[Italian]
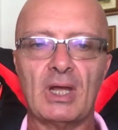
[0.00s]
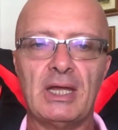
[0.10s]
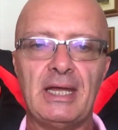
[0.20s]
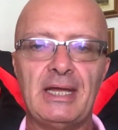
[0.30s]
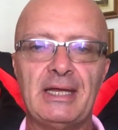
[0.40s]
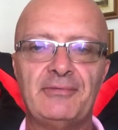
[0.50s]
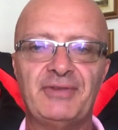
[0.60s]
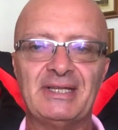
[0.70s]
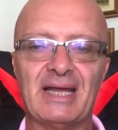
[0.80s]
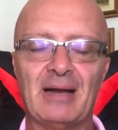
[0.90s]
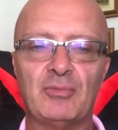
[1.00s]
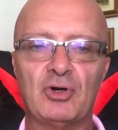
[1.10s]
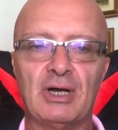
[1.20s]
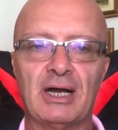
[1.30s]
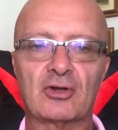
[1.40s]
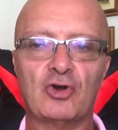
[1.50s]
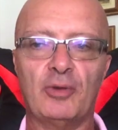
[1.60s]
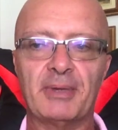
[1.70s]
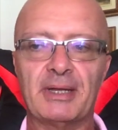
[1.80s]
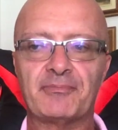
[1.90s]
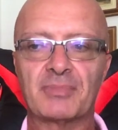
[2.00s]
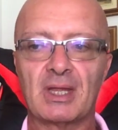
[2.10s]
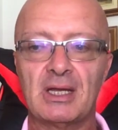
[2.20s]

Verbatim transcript: E veniamo a come